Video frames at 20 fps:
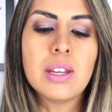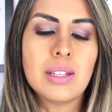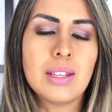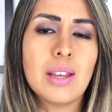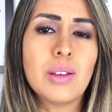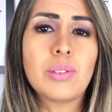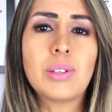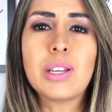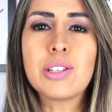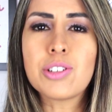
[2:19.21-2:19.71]

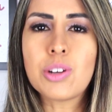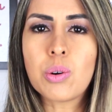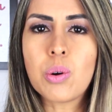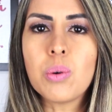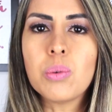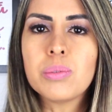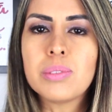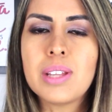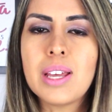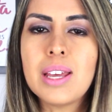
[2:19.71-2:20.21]
né? Eu até já
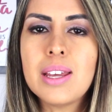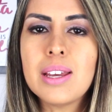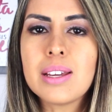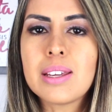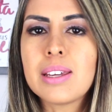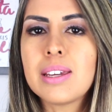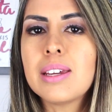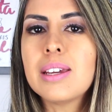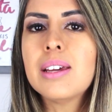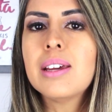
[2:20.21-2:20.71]
contei
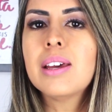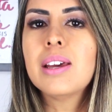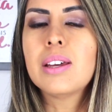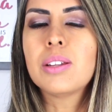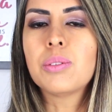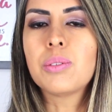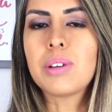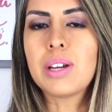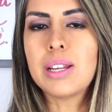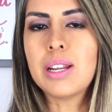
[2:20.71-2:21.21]
aqui
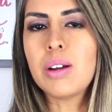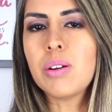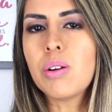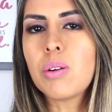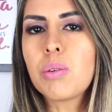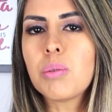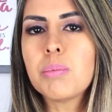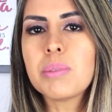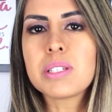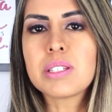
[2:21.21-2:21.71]
no canal
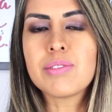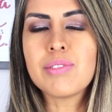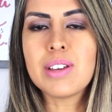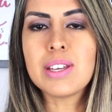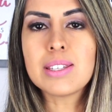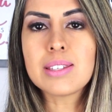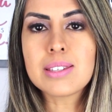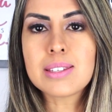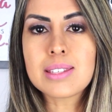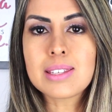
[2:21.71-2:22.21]
algumas
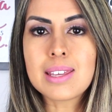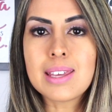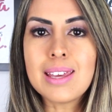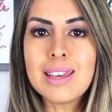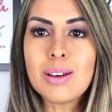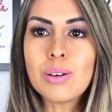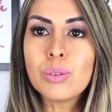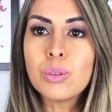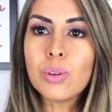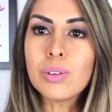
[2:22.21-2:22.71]
vezes
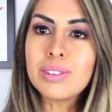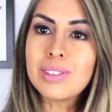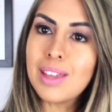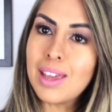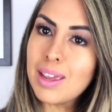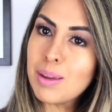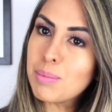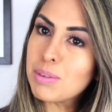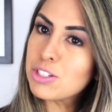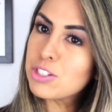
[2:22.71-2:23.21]
que eu
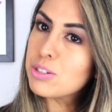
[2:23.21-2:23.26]
notei uma